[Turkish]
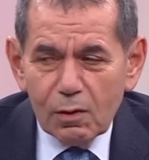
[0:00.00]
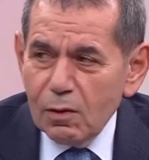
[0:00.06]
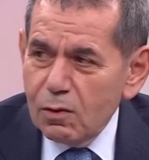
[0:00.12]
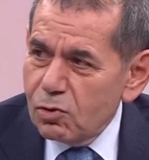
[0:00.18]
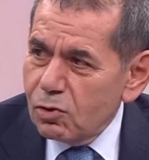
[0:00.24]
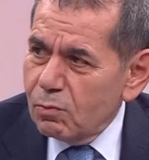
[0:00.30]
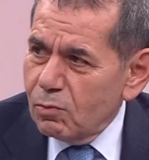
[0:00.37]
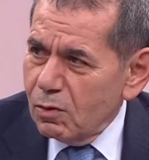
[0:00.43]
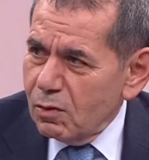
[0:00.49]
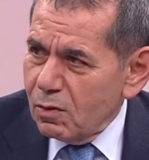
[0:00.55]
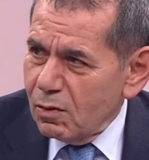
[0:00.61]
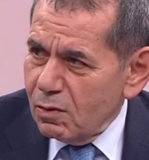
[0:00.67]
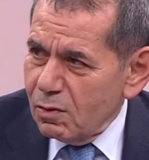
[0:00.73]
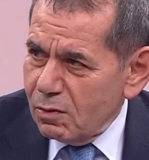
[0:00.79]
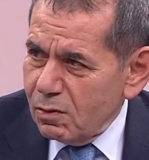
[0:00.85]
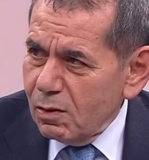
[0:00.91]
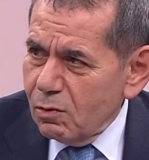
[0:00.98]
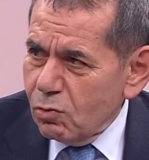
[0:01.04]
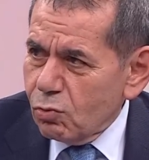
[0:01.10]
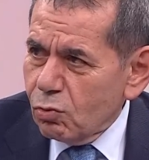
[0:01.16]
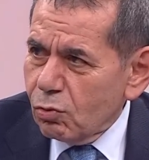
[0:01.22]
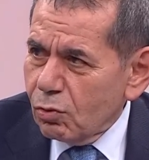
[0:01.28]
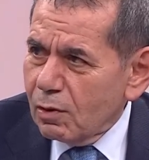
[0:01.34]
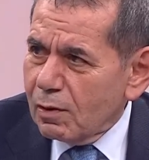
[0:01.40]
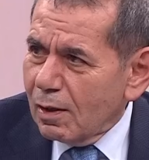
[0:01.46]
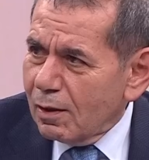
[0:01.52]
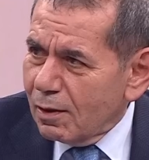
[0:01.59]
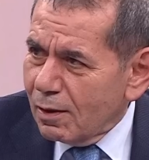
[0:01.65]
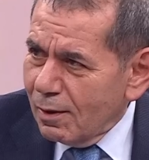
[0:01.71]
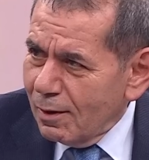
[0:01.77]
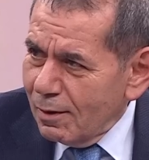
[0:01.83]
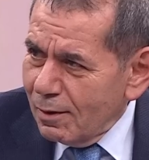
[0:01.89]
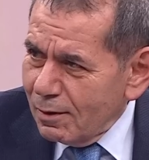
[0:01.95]
Şimdi senin soruna yani
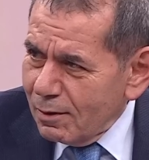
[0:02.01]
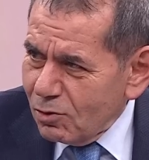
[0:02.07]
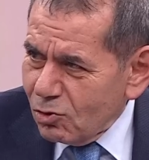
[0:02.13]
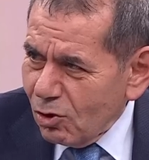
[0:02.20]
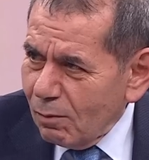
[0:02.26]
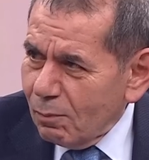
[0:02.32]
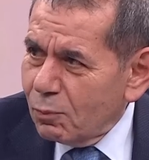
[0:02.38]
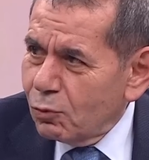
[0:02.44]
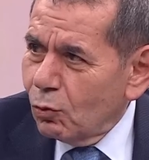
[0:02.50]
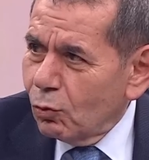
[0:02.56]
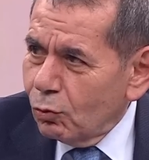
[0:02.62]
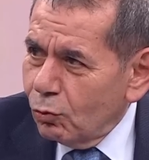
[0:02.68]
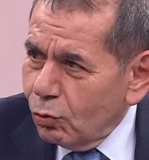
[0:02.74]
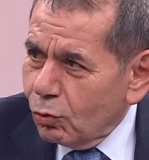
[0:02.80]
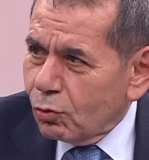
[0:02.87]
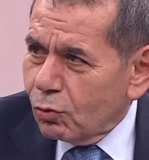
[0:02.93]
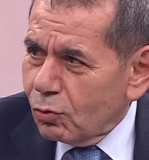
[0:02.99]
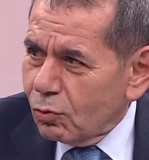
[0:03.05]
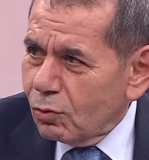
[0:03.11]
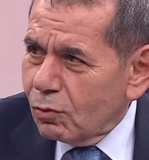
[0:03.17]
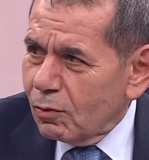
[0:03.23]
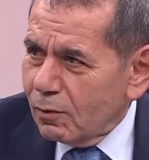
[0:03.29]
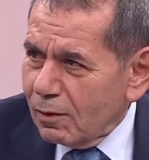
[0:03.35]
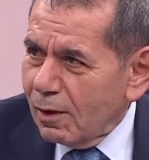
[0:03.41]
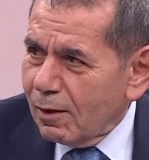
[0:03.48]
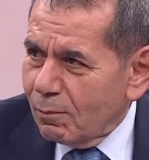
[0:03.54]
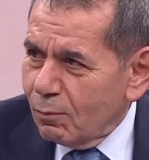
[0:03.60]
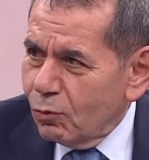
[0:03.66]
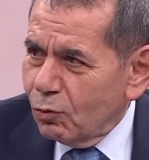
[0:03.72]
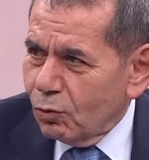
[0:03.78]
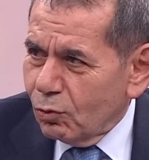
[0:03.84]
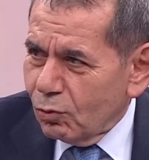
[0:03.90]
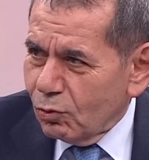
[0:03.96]
şampiyonluk yani
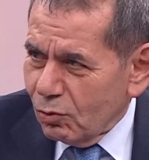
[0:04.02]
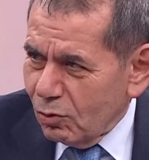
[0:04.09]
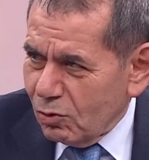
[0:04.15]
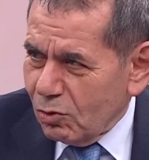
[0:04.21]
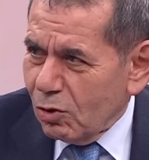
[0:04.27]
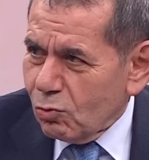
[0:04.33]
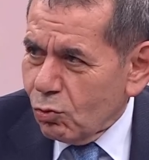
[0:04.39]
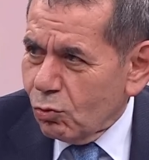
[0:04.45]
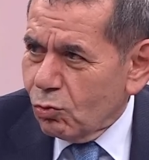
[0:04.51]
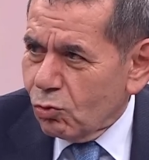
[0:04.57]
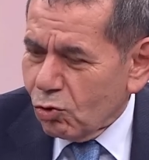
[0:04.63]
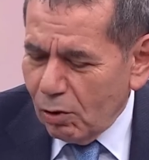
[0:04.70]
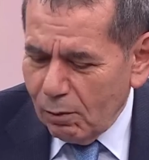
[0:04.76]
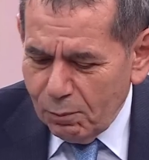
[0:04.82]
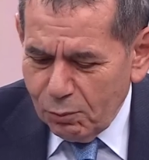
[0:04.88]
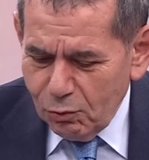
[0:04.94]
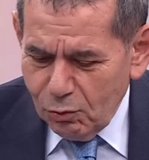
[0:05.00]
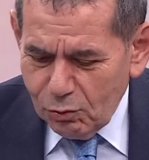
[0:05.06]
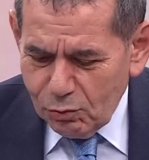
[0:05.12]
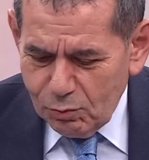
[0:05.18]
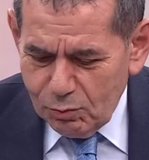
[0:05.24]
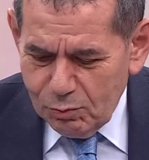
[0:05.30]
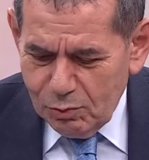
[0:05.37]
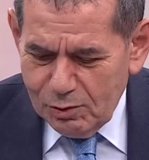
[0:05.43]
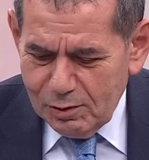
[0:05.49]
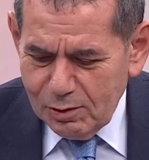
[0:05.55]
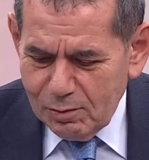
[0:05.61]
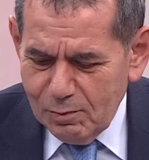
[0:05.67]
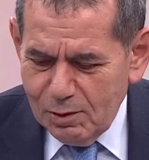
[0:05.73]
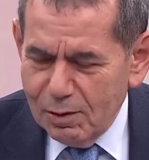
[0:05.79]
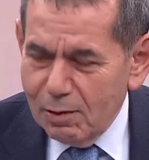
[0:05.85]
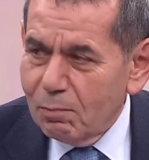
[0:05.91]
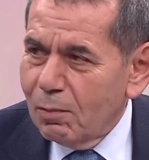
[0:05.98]
bu sezonun şampiyon
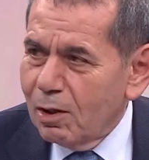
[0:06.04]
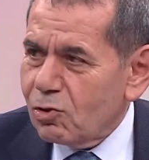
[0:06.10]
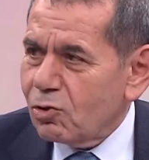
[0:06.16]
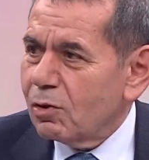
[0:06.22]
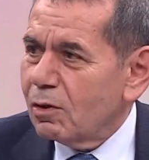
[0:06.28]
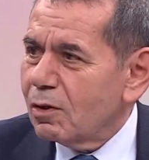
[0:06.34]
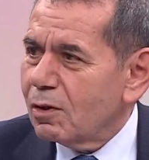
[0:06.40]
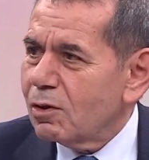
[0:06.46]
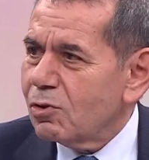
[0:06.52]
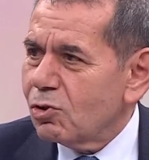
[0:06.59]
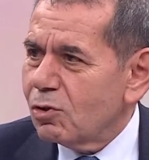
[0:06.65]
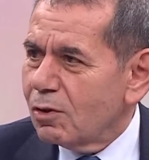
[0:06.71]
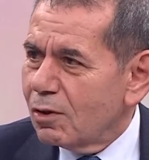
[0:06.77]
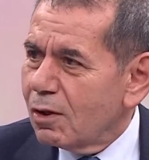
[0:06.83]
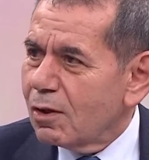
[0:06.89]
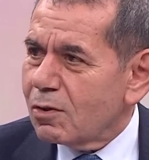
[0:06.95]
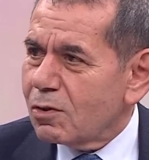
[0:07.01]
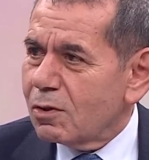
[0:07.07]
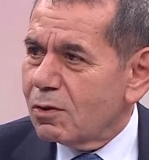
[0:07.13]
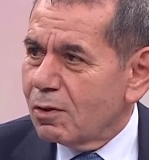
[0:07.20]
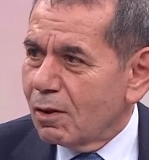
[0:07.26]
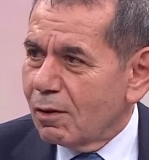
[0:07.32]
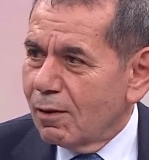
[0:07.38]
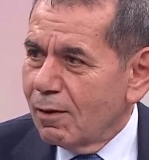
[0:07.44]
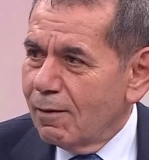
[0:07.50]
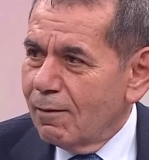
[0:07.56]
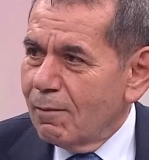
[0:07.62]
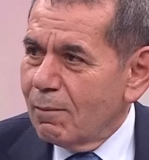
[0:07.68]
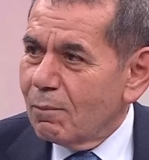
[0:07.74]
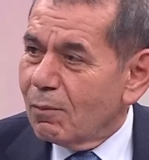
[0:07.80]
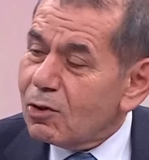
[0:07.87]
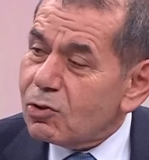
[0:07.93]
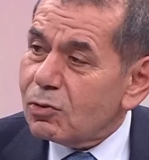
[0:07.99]
bitirmenin başlangıcı neresi diye.
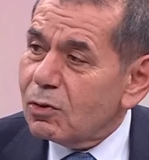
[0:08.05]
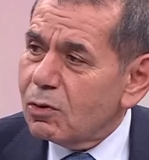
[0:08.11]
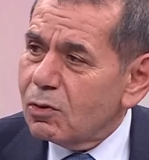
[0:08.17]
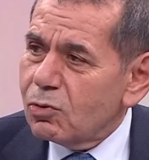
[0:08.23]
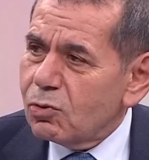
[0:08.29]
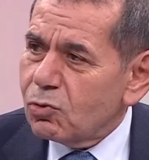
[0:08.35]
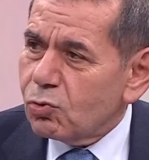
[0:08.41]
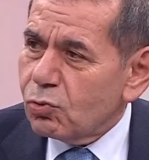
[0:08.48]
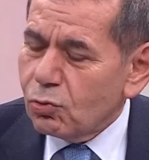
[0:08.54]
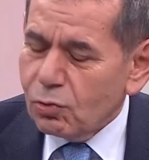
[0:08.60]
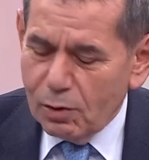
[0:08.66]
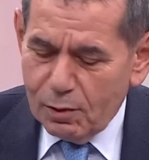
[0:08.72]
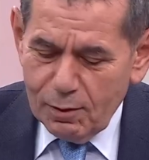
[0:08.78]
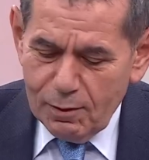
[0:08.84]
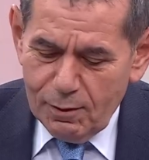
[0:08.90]
Başlangıcı şurada.